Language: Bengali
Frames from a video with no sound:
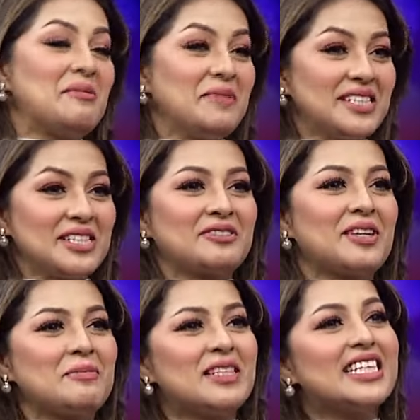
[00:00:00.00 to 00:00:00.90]
আর মিডিয়ার
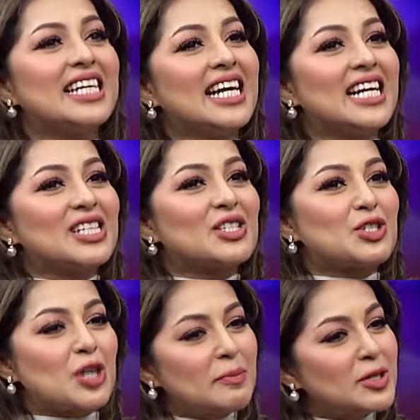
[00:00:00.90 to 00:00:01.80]
ফ্যামিলি সো
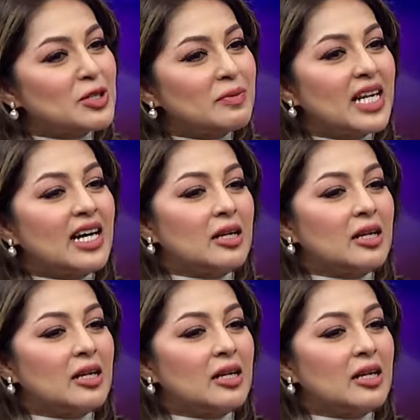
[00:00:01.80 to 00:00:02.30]
সব কিছু মিলে